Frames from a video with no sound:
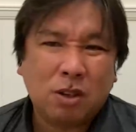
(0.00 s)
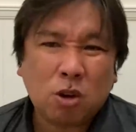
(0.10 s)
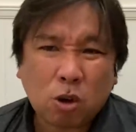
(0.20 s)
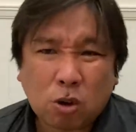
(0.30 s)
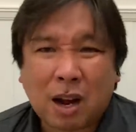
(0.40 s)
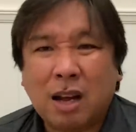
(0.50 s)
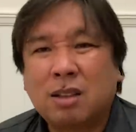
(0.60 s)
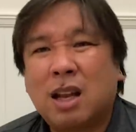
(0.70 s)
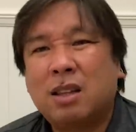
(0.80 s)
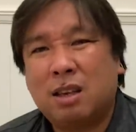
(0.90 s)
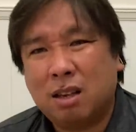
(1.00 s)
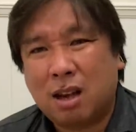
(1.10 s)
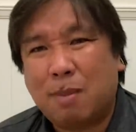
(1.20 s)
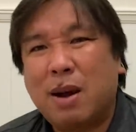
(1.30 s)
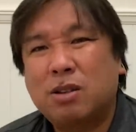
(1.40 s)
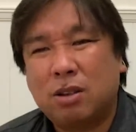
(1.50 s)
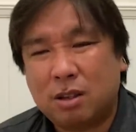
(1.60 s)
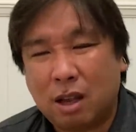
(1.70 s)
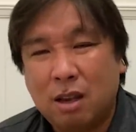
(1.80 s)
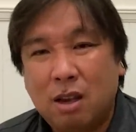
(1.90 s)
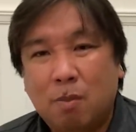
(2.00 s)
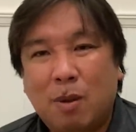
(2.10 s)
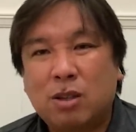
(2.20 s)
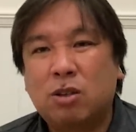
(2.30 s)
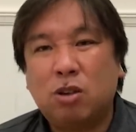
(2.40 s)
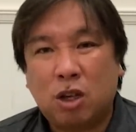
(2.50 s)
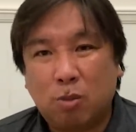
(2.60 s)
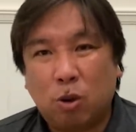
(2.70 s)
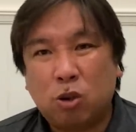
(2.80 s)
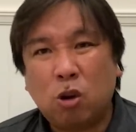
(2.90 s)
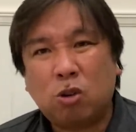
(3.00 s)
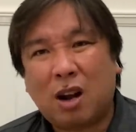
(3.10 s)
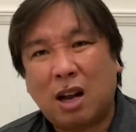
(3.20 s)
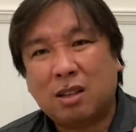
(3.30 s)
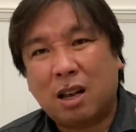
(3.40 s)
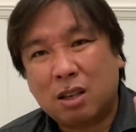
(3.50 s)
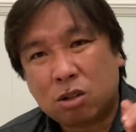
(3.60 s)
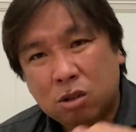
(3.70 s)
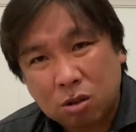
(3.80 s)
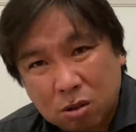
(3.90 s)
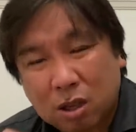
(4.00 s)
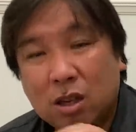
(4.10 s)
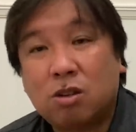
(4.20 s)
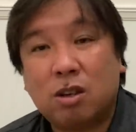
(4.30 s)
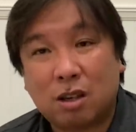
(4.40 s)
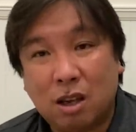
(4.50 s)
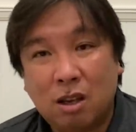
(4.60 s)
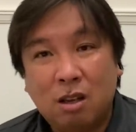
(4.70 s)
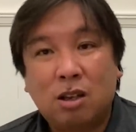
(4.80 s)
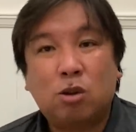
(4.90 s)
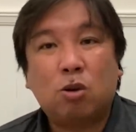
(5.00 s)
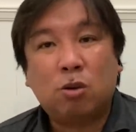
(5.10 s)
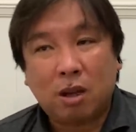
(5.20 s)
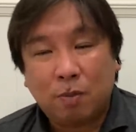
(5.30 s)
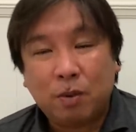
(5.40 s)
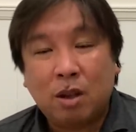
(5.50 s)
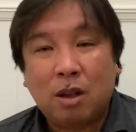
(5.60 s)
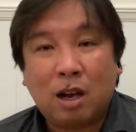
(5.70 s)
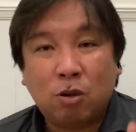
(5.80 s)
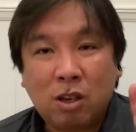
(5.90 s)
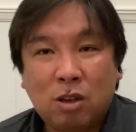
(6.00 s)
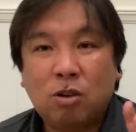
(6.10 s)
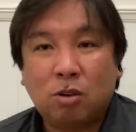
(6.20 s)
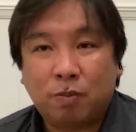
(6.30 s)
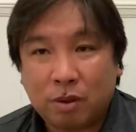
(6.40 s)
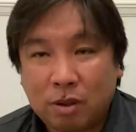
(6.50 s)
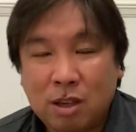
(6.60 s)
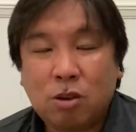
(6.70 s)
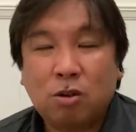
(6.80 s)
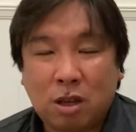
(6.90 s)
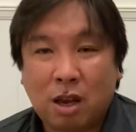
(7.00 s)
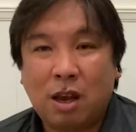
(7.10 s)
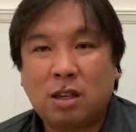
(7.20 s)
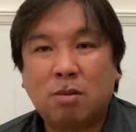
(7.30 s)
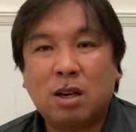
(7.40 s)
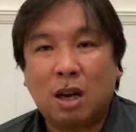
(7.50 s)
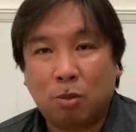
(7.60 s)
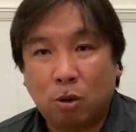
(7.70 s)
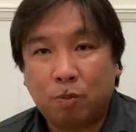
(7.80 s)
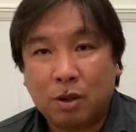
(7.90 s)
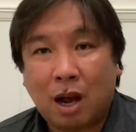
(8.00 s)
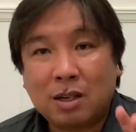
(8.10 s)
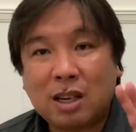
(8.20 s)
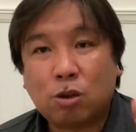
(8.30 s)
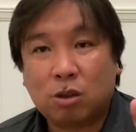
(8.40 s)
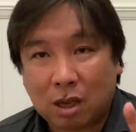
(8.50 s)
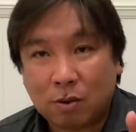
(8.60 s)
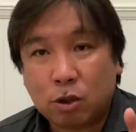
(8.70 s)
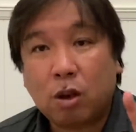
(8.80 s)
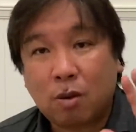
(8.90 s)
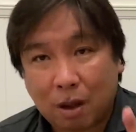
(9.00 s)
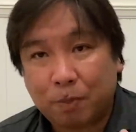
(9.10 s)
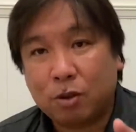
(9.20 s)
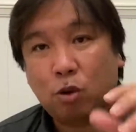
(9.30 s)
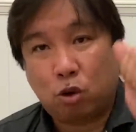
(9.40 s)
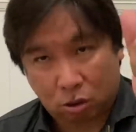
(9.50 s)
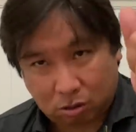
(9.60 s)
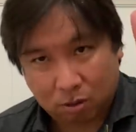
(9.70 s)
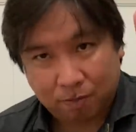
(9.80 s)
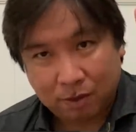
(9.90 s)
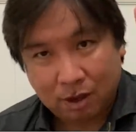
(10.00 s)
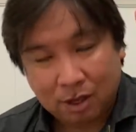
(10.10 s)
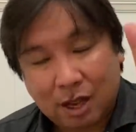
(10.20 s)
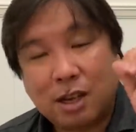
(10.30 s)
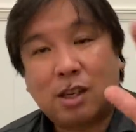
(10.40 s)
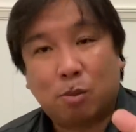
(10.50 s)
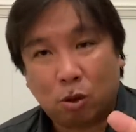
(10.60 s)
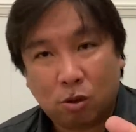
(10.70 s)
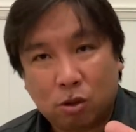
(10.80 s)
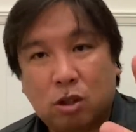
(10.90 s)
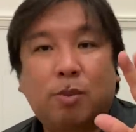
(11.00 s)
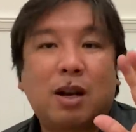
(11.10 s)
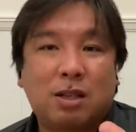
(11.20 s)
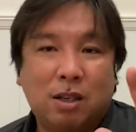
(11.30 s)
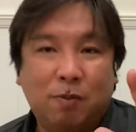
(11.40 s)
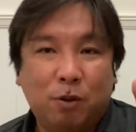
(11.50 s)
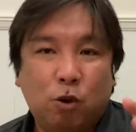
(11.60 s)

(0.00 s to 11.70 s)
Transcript: ちょっと簡単に構えすぎて、松井裕樹もちょっと簡単にスーっていきすぎて、で、そこをね、あの2球、2球でエチバリアもアジャストした。それはグッと大したもの。素晴らしい。